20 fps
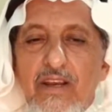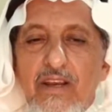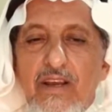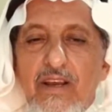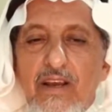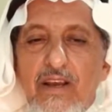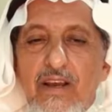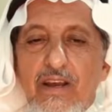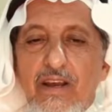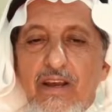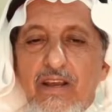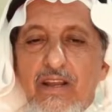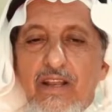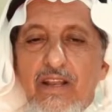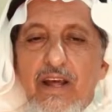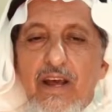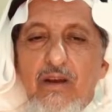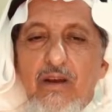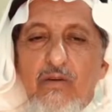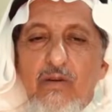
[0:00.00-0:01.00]
آه،
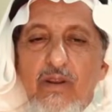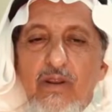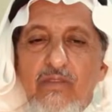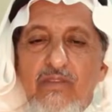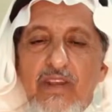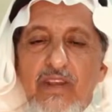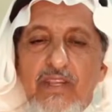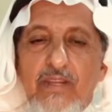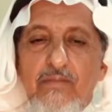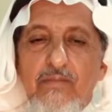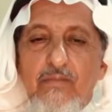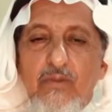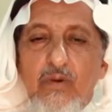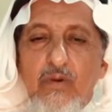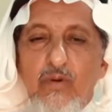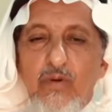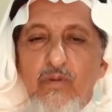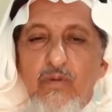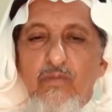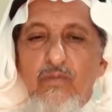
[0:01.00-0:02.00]
إلى كل فرد
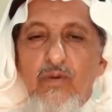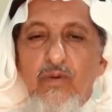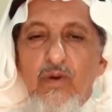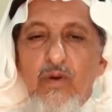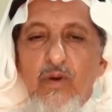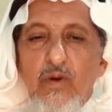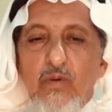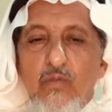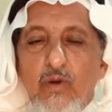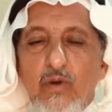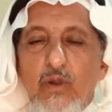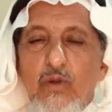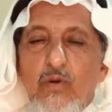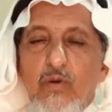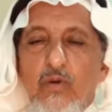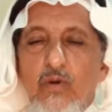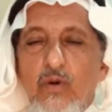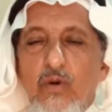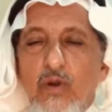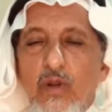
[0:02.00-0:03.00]
منكم
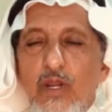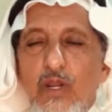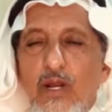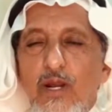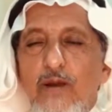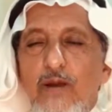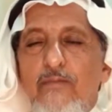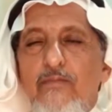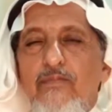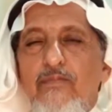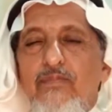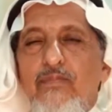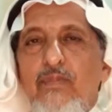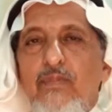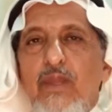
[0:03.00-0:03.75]
ونقول آه،